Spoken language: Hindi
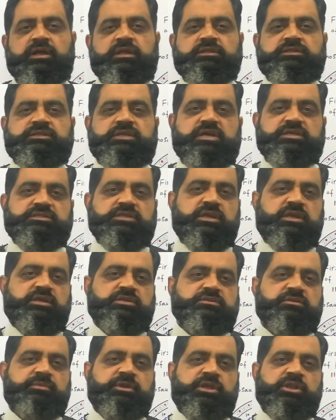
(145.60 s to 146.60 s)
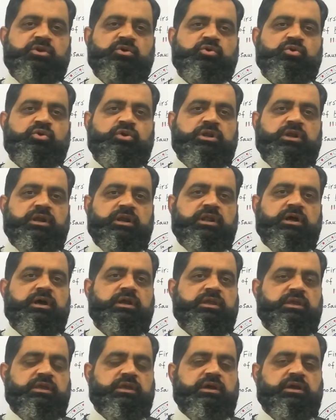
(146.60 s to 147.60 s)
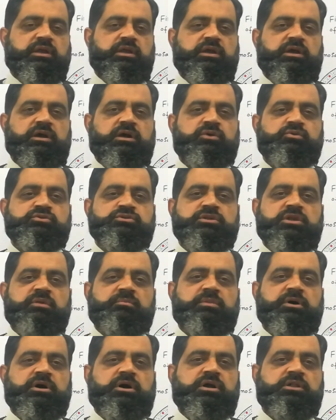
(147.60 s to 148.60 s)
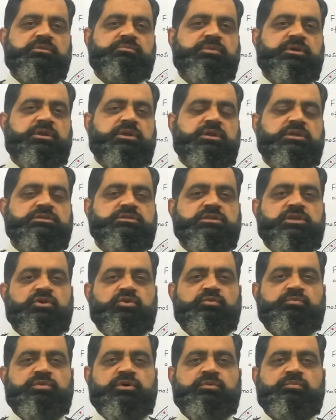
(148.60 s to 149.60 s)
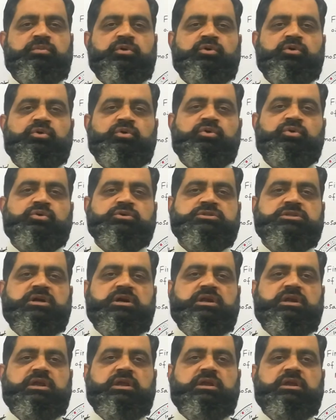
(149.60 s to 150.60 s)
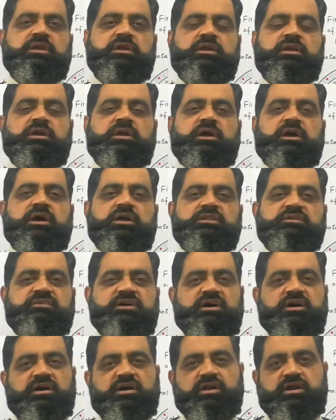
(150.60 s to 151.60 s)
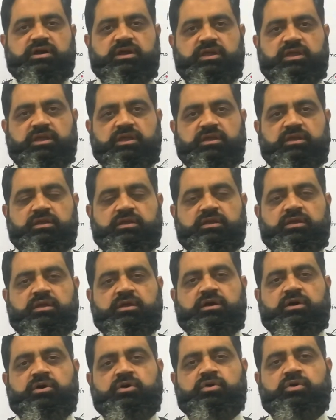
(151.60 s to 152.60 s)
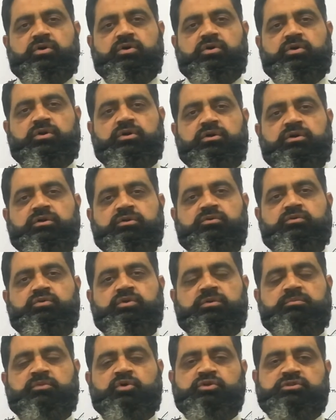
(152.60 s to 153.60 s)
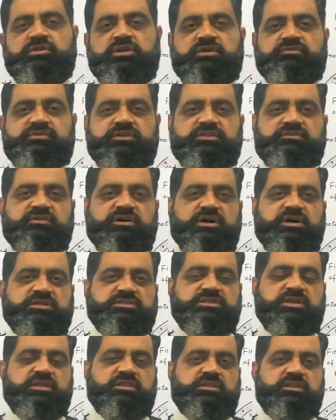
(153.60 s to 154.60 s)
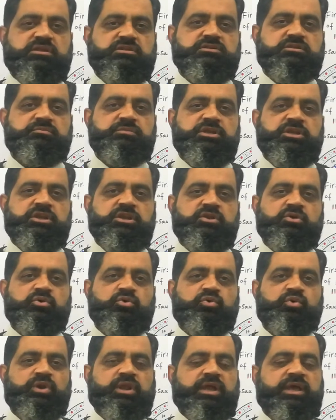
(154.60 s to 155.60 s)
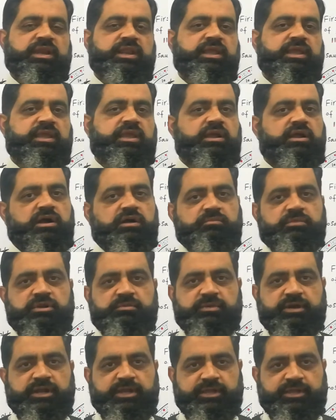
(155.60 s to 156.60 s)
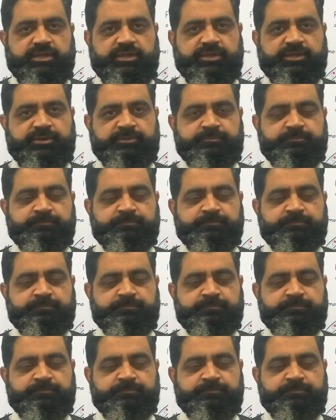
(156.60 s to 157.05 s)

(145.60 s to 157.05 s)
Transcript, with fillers: जैसे ही ज़मीन को ठंडा किया गया उसके बाद फिर इसके ऊपर बहुत सारे अदवार आए और उन मुख्तलफ़ अदवार के अंदर ज़मीन को रहने के काबिल बनाया गया